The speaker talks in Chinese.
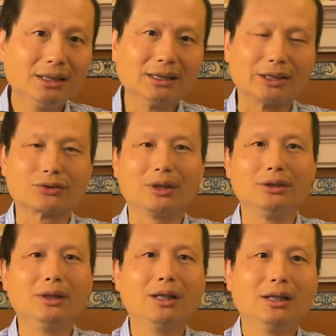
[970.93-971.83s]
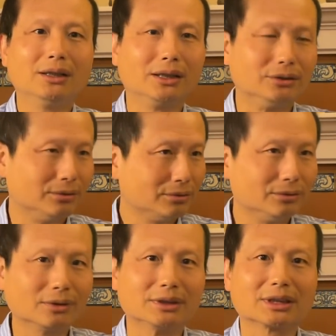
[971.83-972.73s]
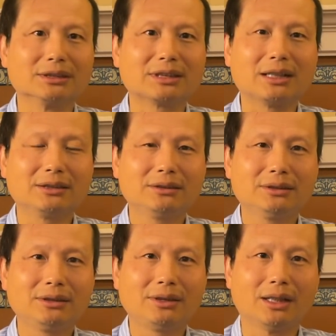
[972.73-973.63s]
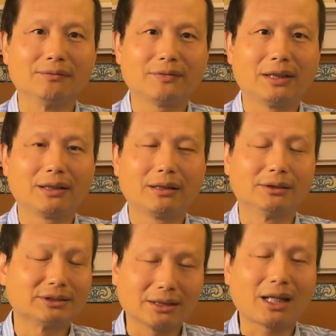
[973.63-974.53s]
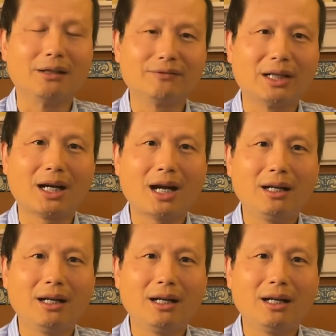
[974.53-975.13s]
啊，所以，嗯，如果这个张田芳，呃，张桃芳，